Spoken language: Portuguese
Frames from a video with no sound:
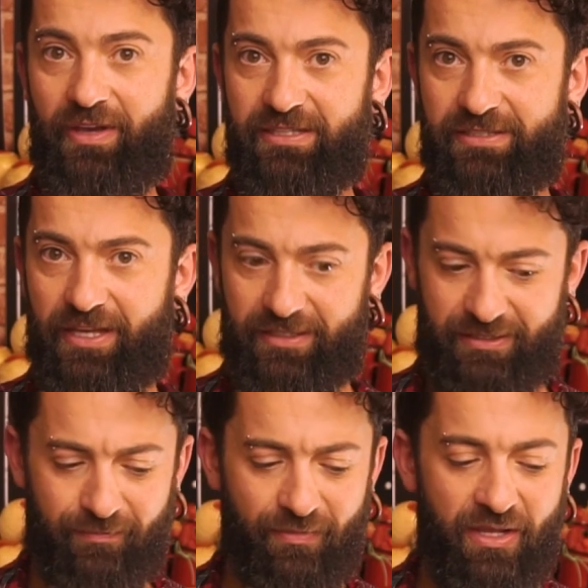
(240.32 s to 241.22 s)
velas
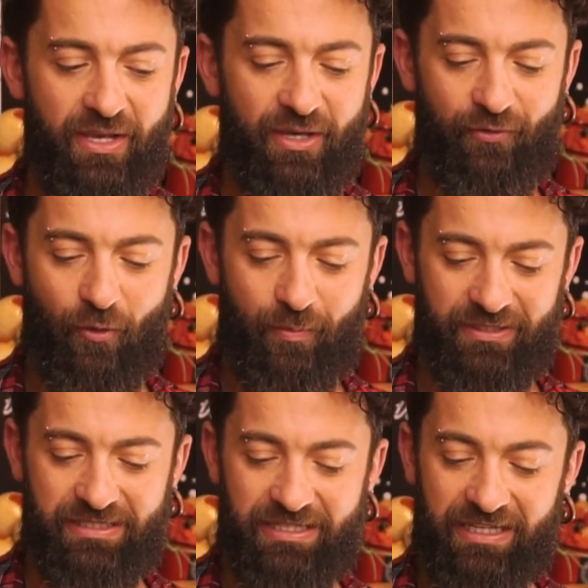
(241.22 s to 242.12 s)
dessa, eu vou
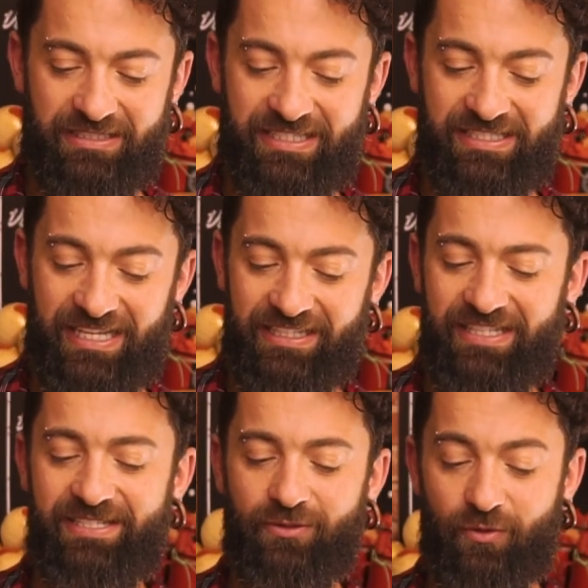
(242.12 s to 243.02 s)
precisar de
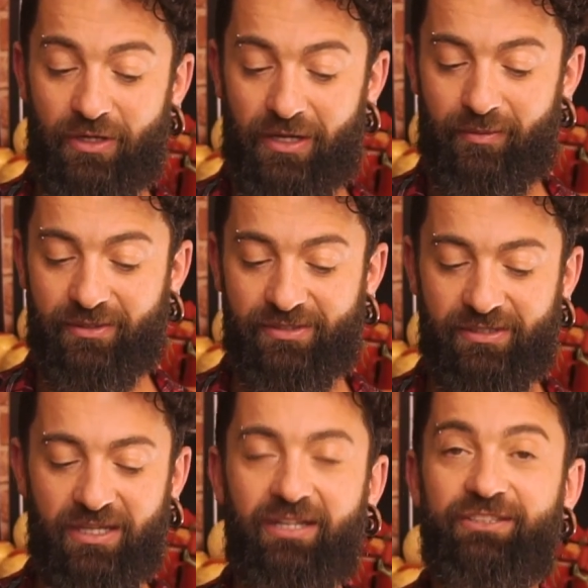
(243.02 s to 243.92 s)
65
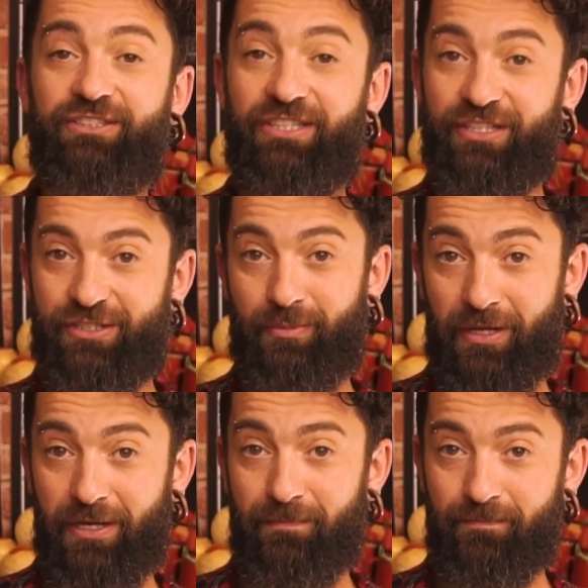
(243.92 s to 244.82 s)
gramas de cera de
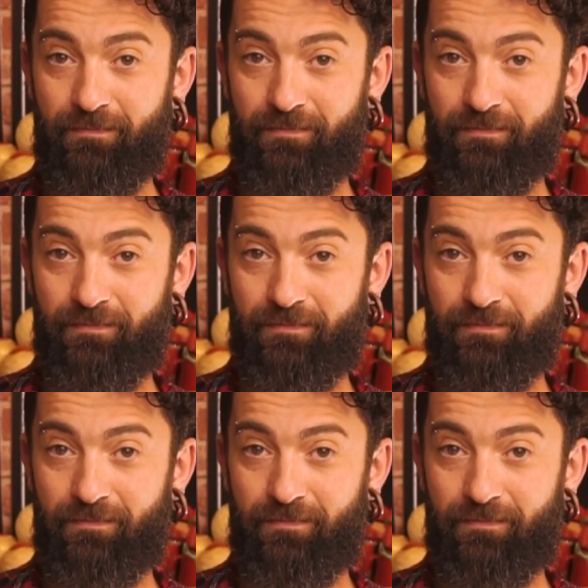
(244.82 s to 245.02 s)
abelha.